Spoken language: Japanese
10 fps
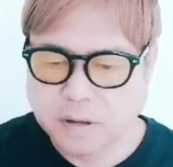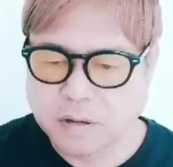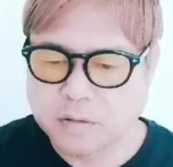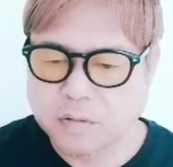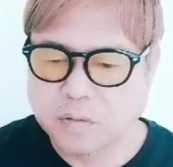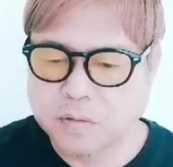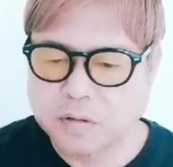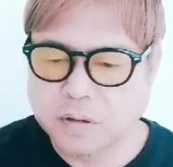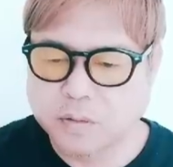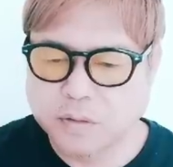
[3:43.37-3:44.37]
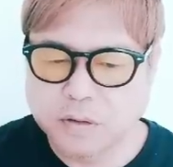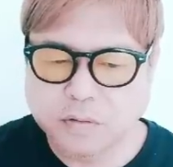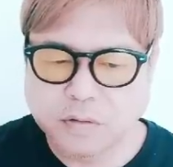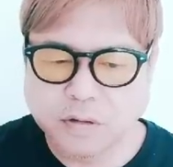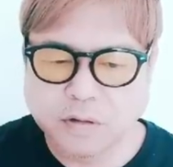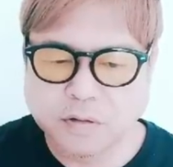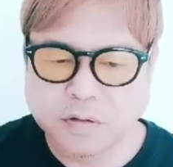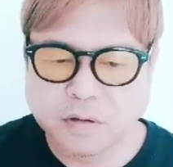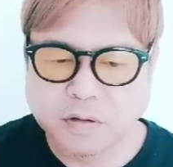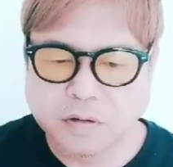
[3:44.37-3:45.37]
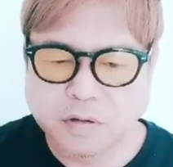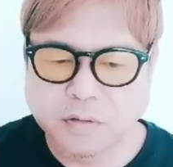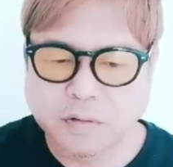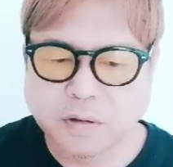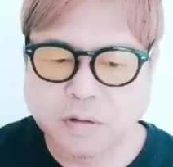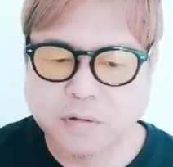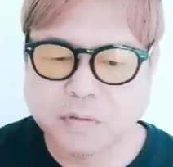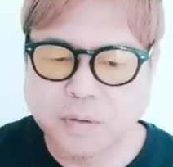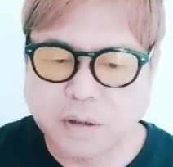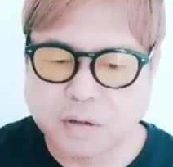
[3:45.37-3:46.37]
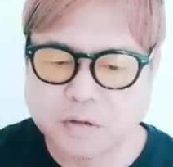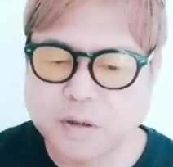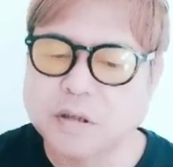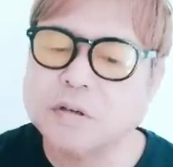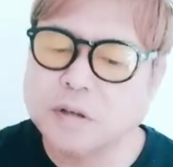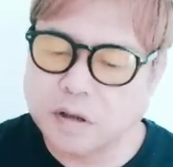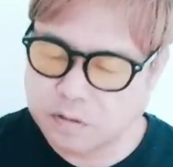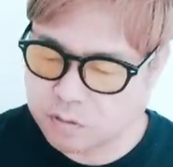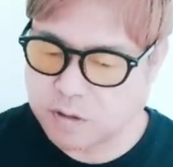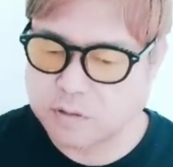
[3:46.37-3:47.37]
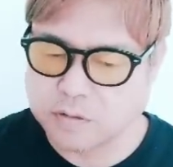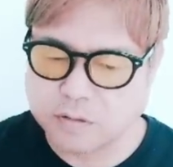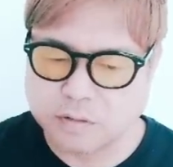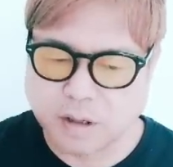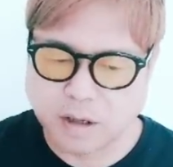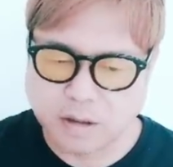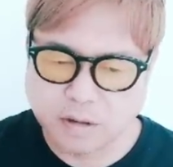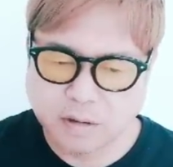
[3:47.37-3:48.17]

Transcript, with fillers: テニスの王子様ファーストシリーズに出演した白田優はスペシャルゲストで出演。